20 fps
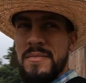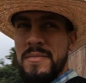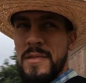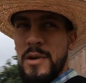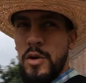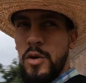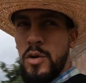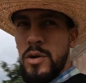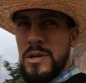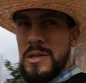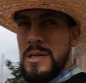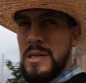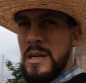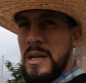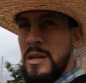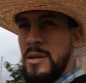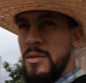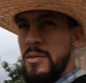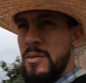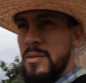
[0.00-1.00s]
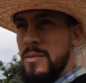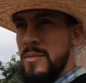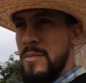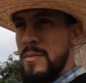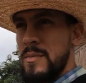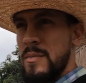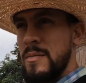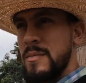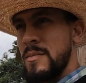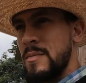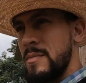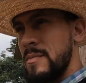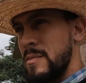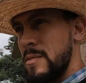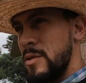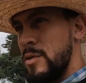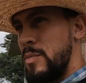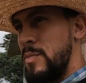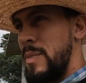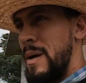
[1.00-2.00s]
roçando
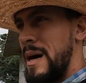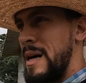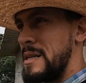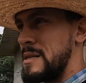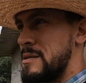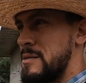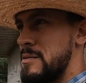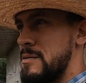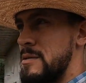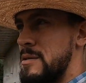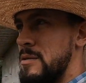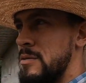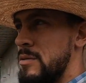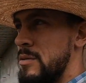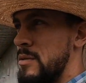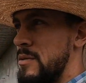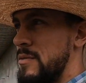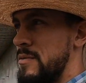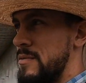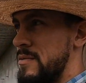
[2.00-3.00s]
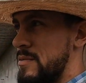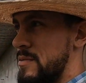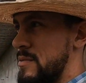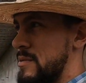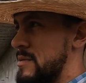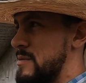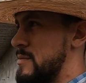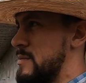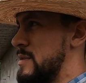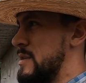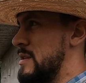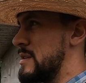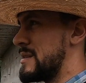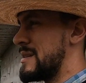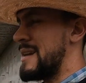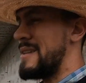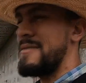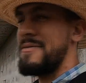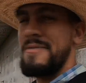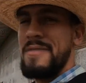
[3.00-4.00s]
o pasto de novo.
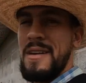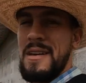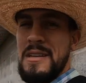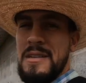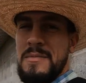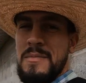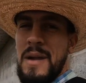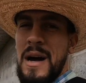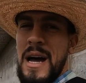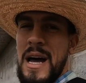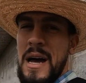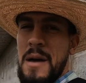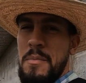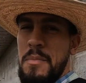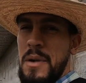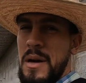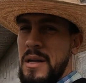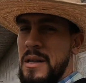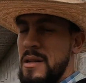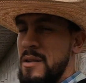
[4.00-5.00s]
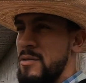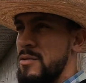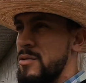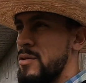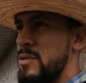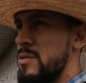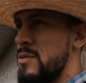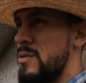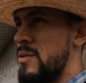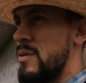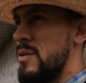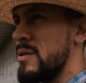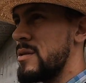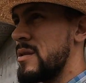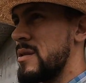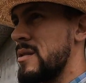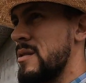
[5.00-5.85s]
Tá feio demais, rapaz, não dou conta.